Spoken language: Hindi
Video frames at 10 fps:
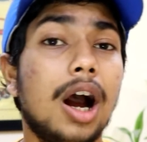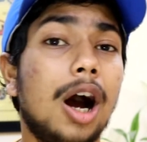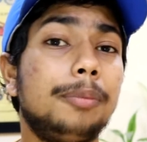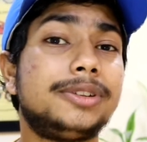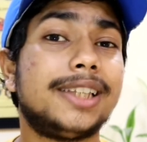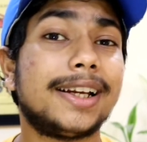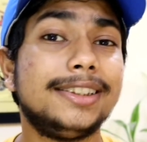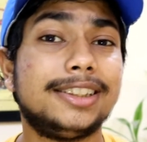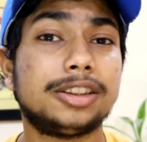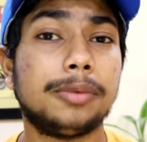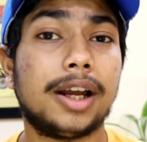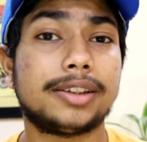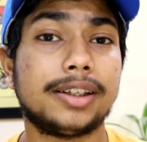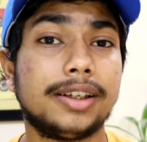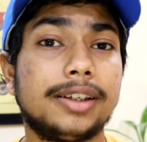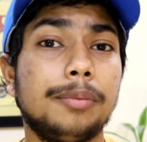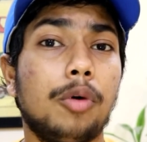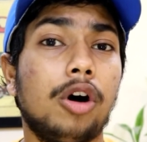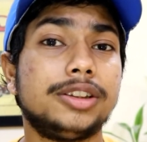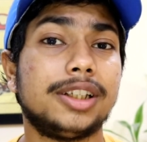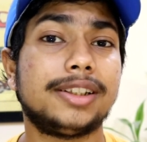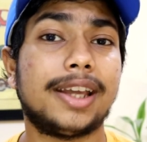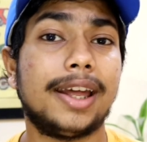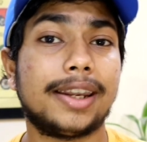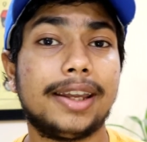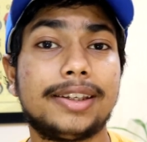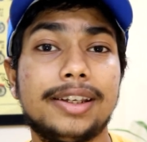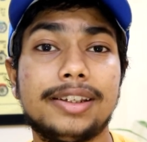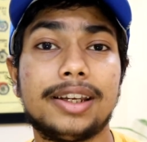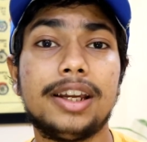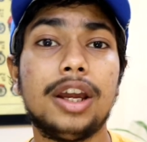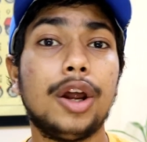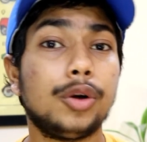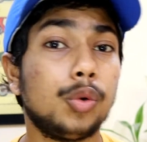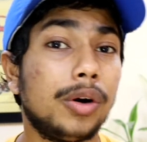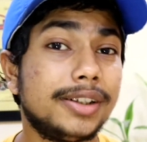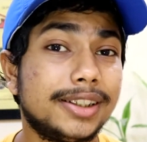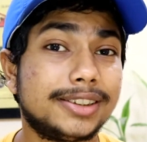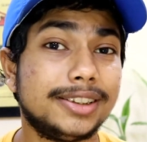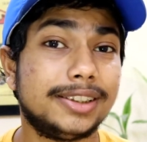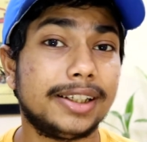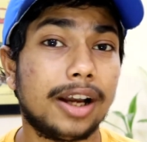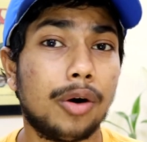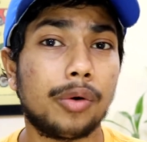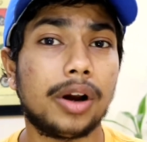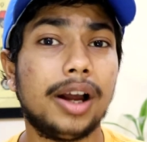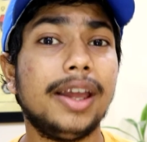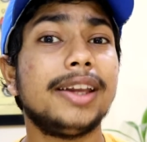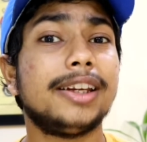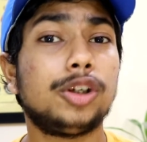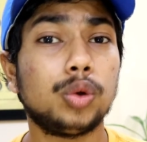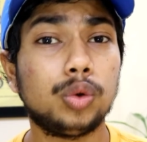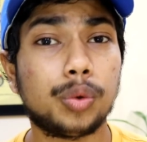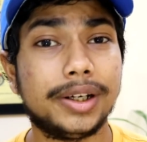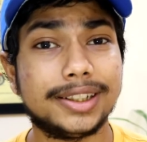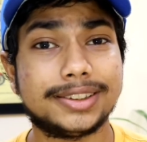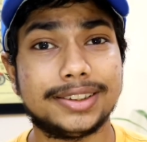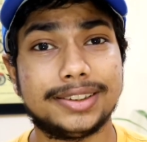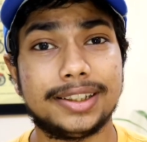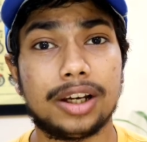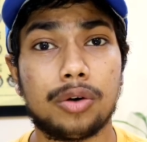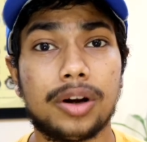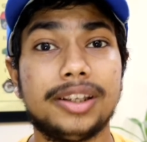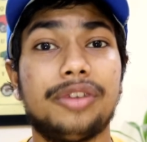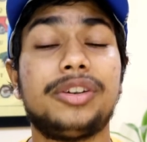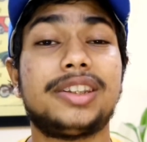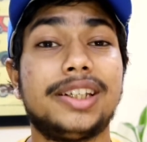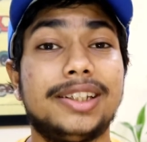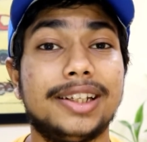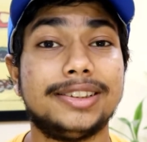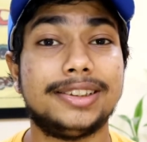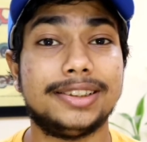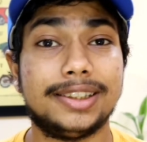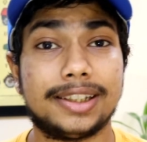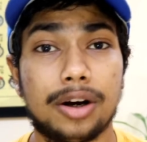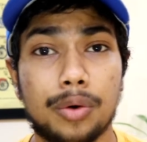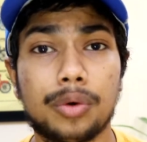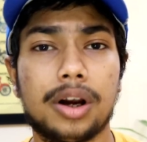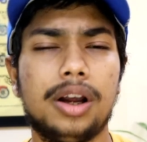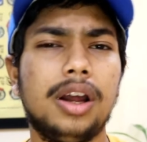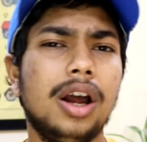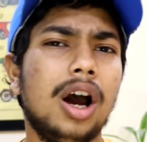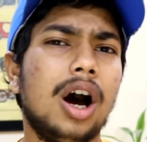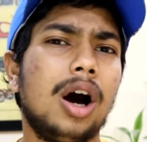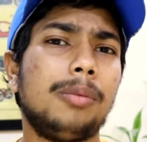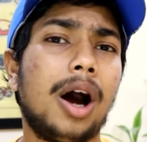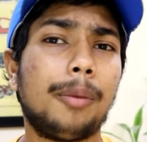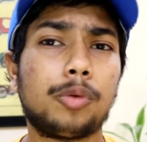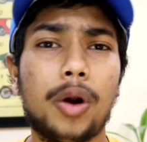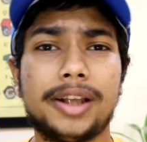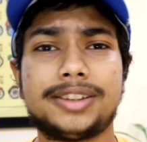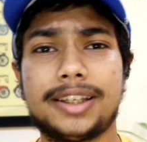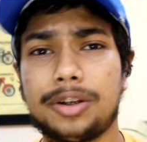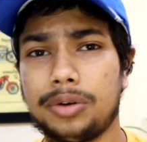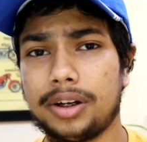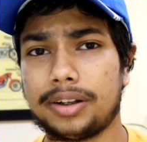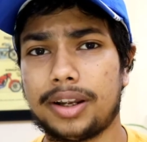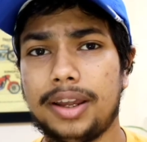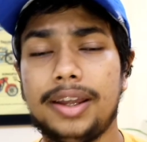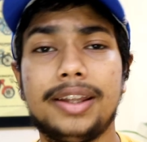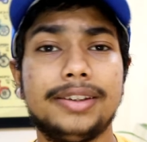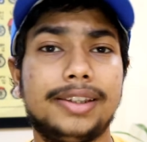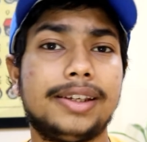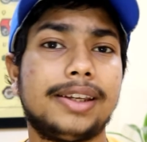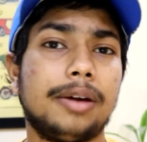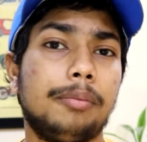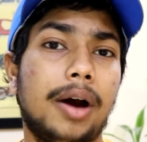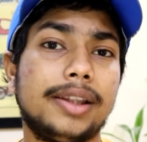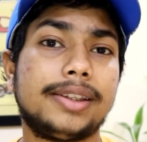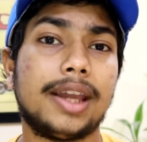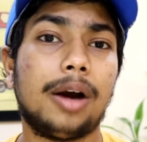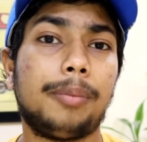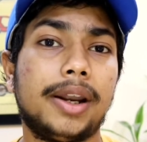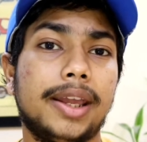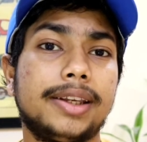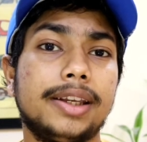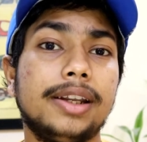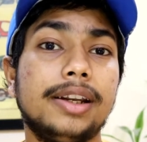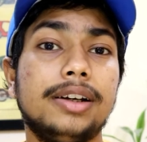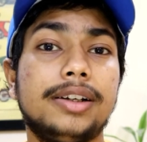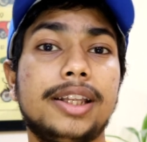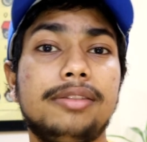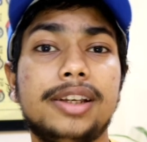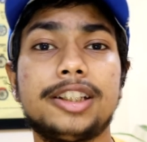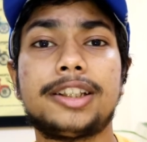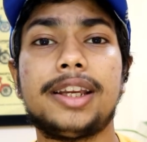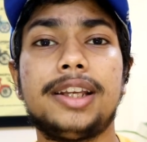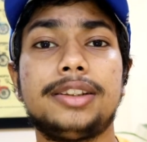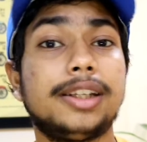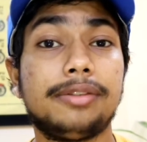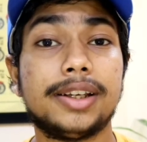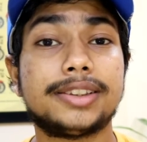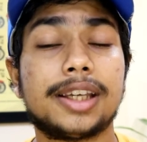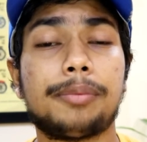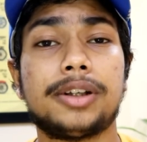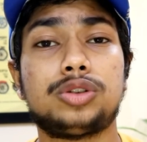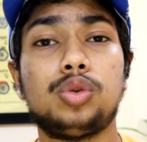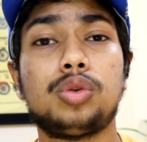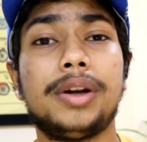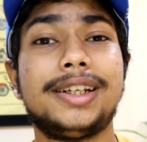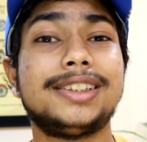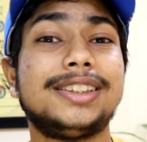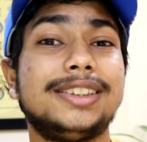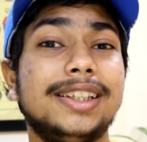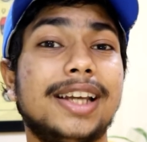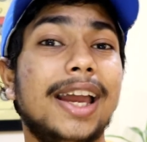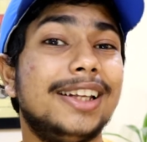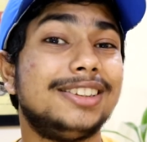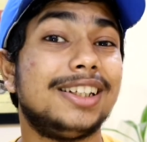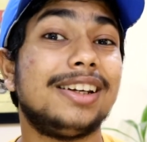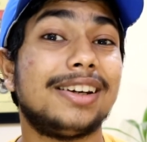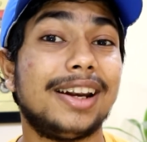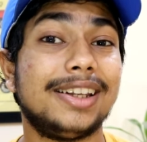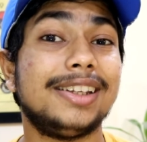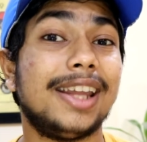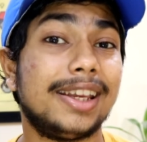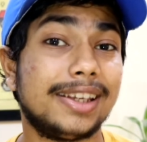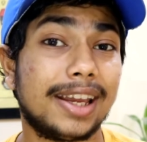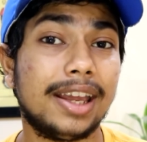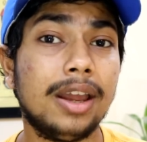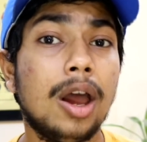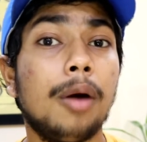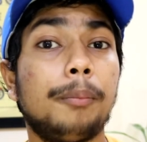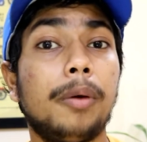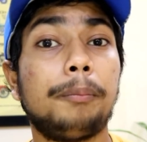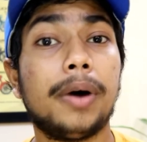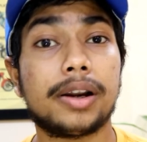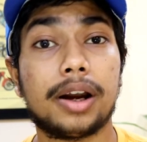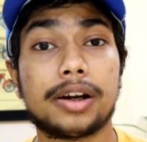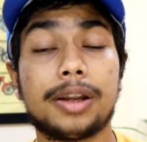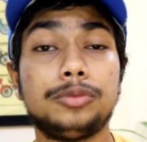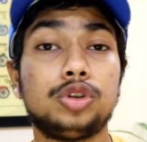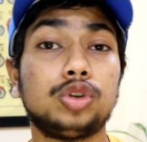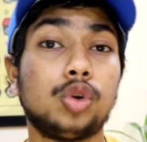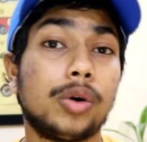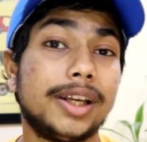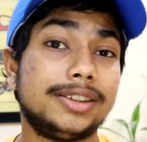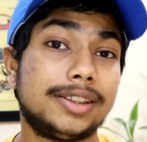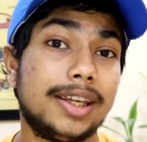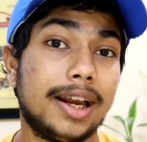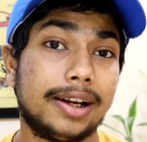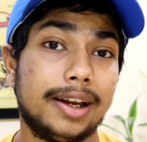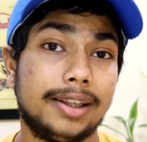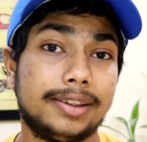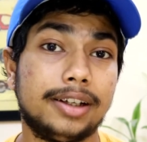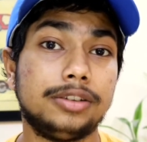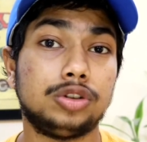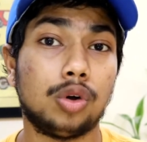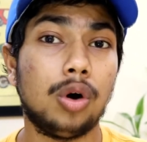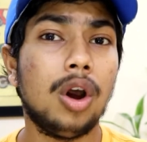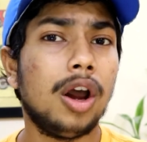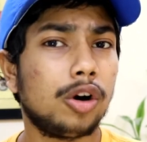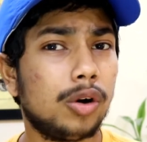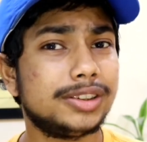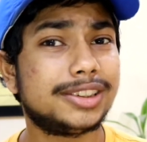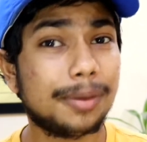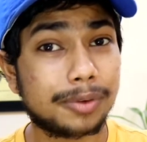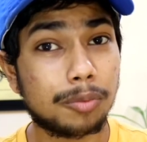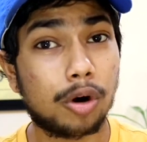अब सेकेंड चीज़ में आते हैं कि बहुत जन कह रहा है कि ये 200 सीसी का होगा कि 220 सीसी का होगा या फिर 310 सीसी का होगा अब आपको ऐसा क्यों लग रहा है देखिए बात यहाँ पर है कि टी के टी के पास 220 सीसी का इंजन रेडी नहीं है पर अगर हम जो शोकेस किया गया था जो कॉन्सेप्ट